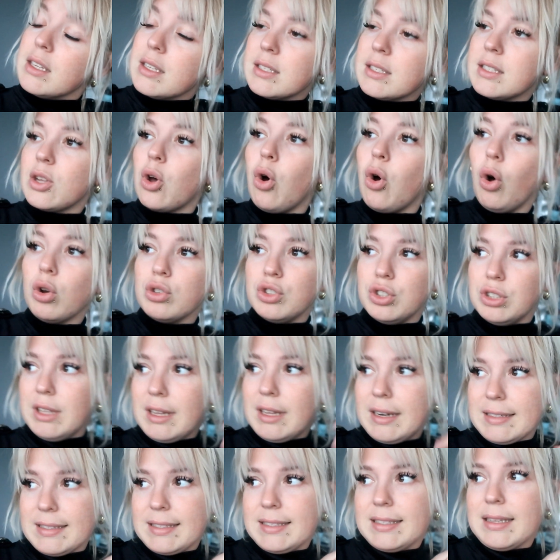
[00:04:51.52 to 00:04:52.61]
schodzi
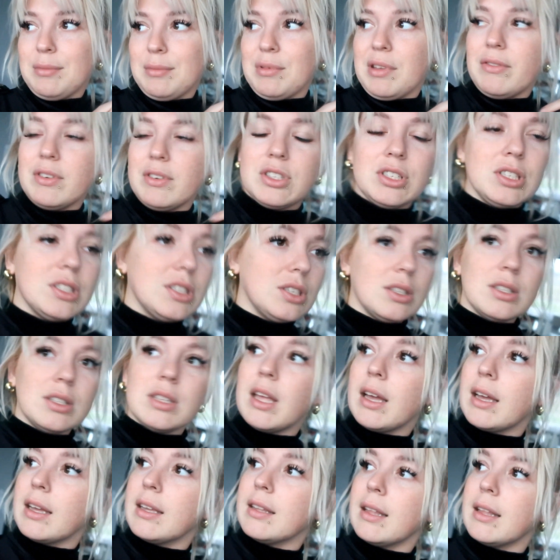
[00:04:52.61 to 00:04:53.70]
teraz ze mnie, wiecie, co,
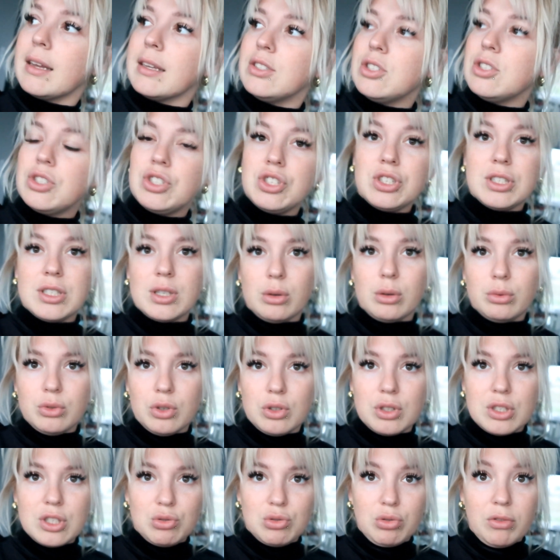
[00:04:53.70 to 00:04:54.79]
jak tak dzieci są, to
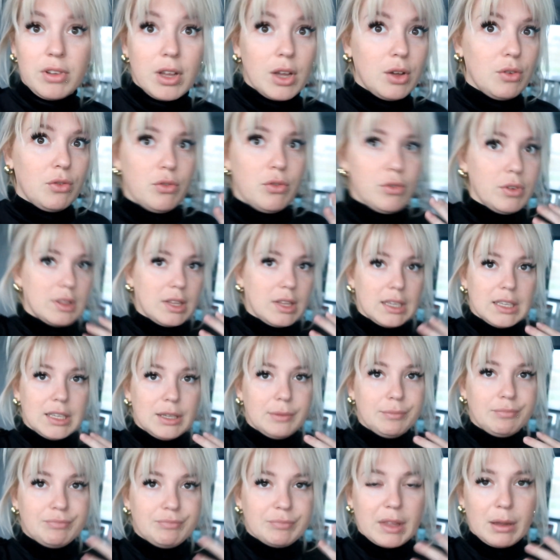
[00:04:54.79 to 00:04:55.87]
jest człowiek w
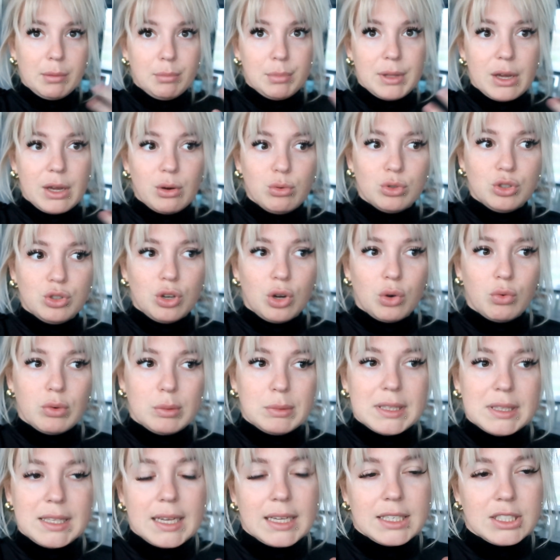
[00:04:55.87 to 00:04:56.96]
takim biegu
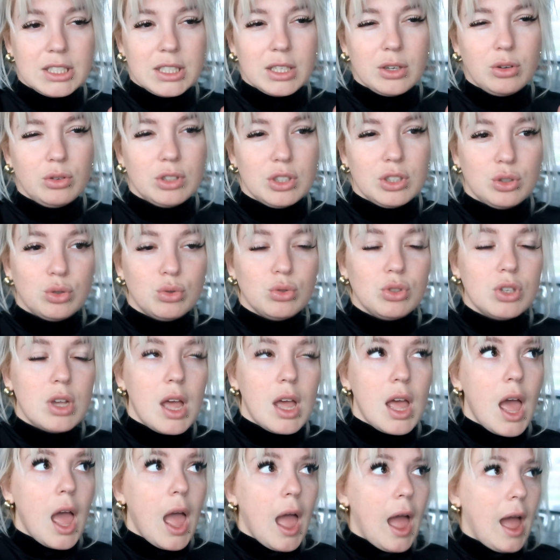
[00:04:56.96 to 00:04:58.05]
ciągłym i tak aż tego nie czuć,
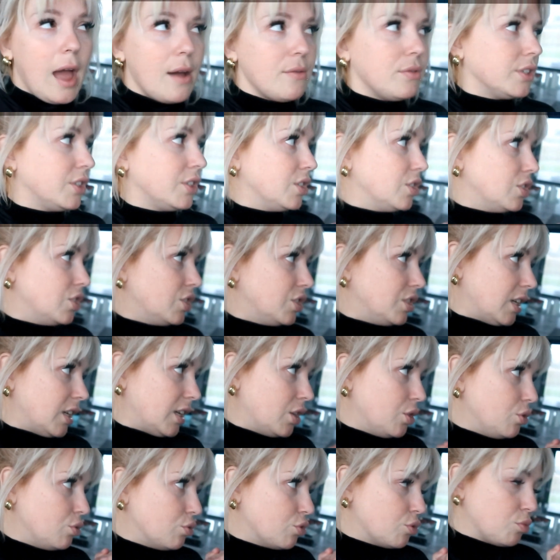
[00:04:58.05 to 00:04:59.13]
a właśnie
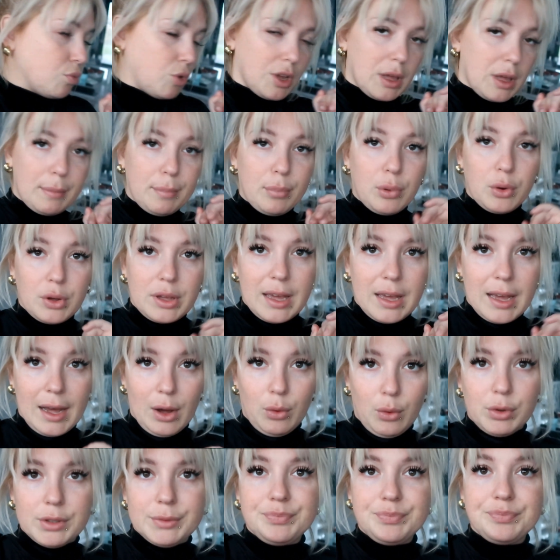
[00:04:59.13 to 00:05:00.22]
dzieciaki już moje
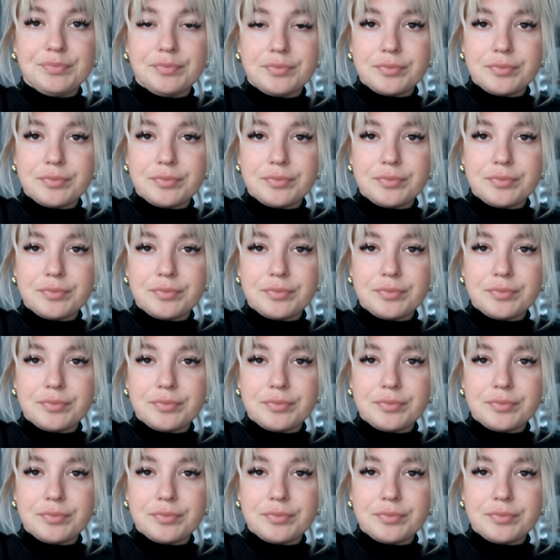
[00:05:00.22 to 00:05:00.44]
pojechały.